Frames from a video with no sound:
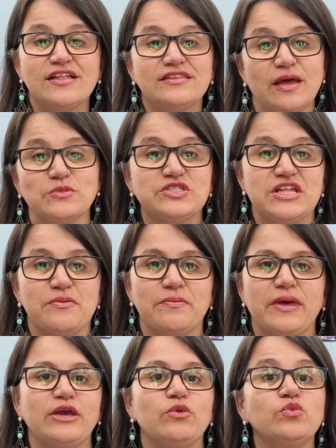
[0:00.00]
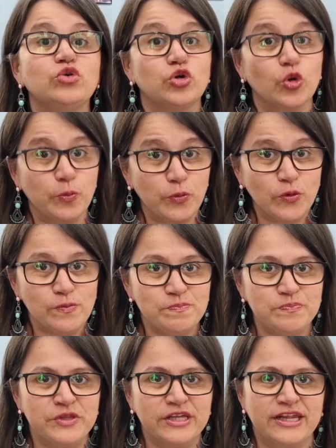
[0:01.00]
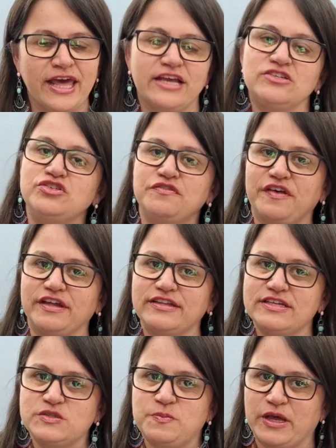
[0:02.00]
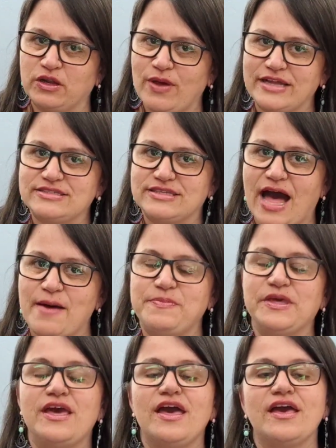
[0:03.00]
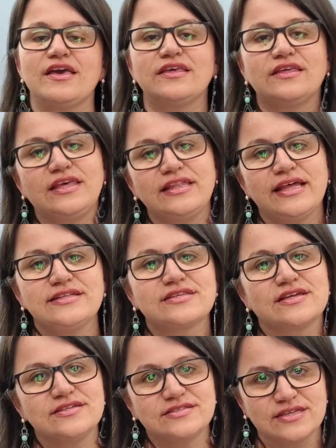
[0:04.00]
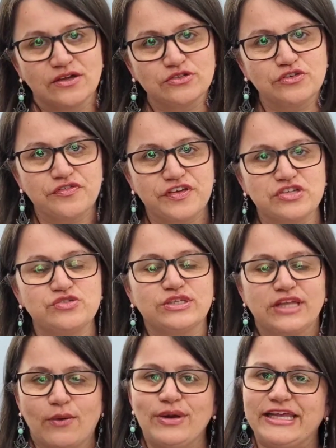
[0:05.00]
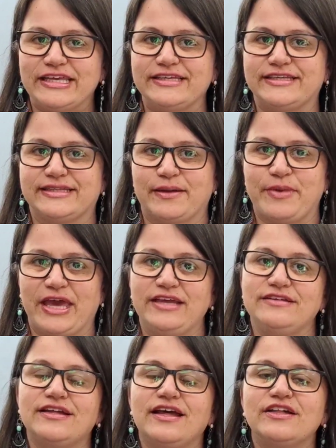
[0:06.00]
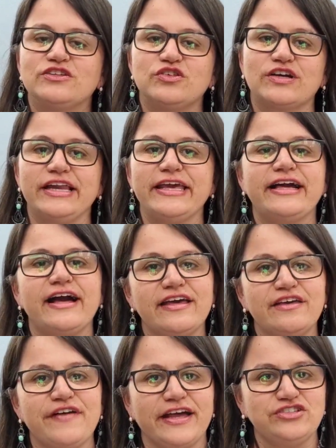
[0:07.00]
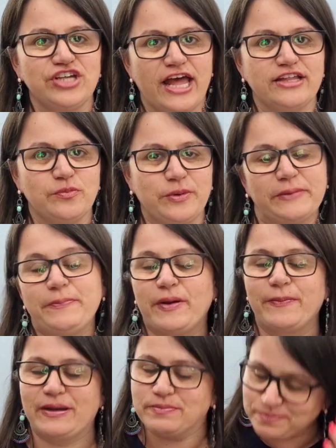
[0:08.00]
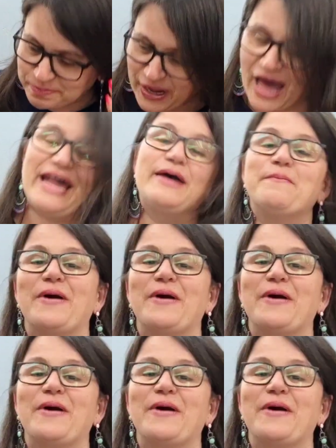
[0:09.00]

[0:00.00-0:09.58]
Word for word: Temos também um grupo né, de vendas pelo WhatsApp que na descrição do vídeo tá o link, tá bem? Tu clica e vai direto pra, pra, pra, para